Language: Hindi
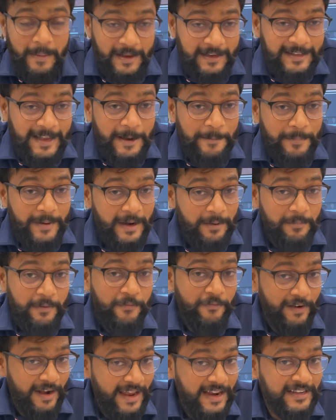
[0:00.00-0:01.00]
इस आईपैड में
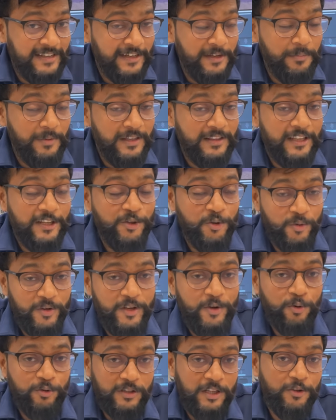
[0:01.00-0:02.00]
फ्लैश नहीं मिलता जो कि
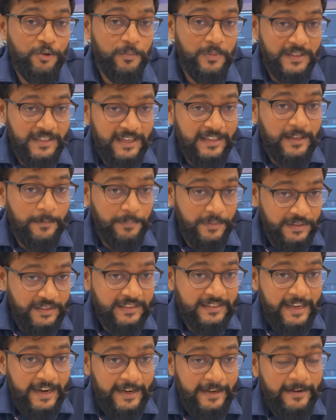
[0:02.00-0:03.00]
होता तो बढ़िया था पीछे
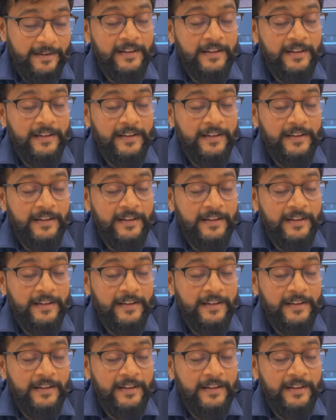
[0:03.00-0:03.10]
साइड